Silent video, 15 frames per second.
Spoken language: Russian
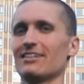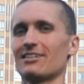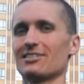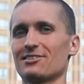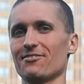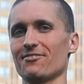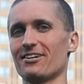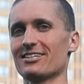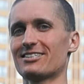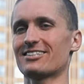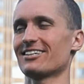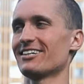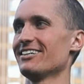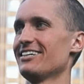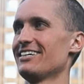
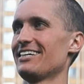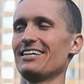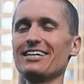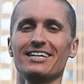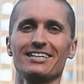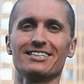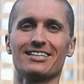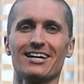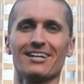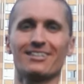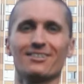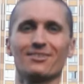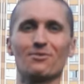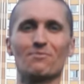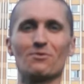развиваться и
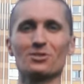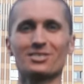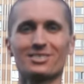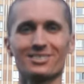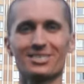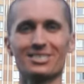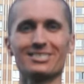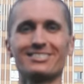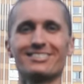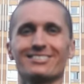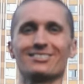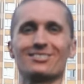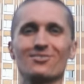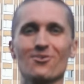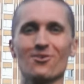так э, просто жить
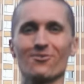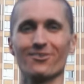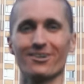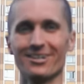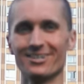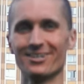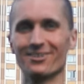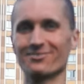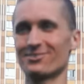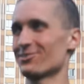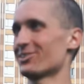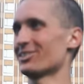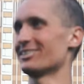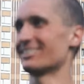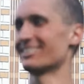здорово
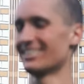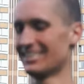всю жизнь.